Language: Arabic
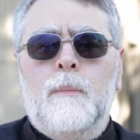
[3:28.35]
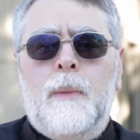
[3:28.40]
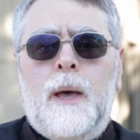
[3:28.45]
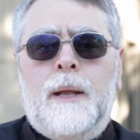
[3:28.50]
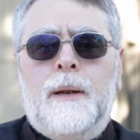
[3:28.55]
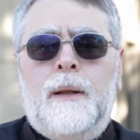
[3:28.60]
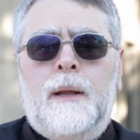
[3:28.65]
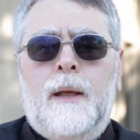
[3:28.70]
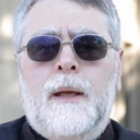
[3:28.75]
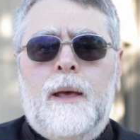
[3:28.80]

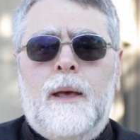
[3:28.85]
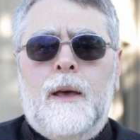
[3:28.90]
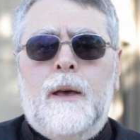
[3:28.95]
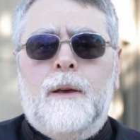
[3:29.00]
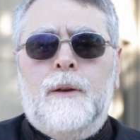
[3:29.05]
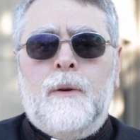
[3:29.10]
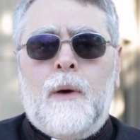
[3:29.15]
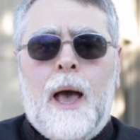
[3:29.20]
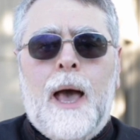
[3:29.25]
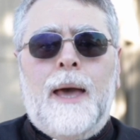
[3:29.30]
من
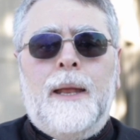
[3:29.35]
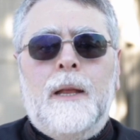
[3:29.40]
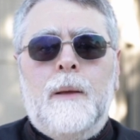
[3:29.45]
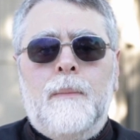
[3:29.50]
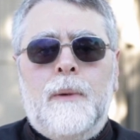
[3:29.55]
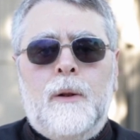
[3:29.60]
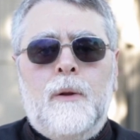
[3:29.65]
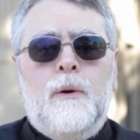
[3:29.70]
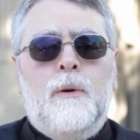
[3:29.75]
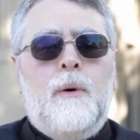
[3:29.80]
يعاني
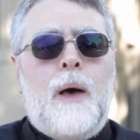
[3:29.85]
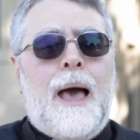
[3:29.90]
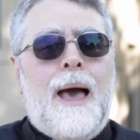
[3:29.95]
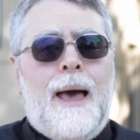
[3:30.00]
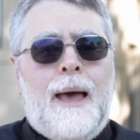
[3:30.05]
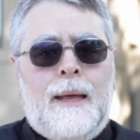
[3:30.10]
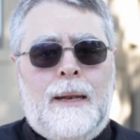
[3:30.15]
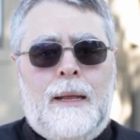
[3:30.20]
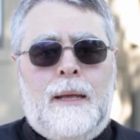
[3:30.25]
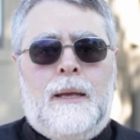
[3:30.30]
منه
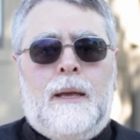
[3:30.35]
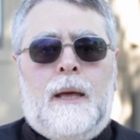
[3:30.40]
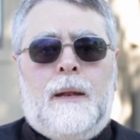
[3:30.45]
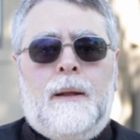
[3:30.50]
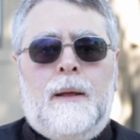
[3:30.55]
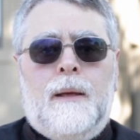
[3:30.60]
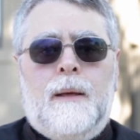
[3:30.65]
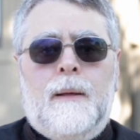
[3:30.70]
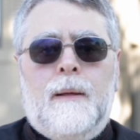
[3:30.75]
حاليا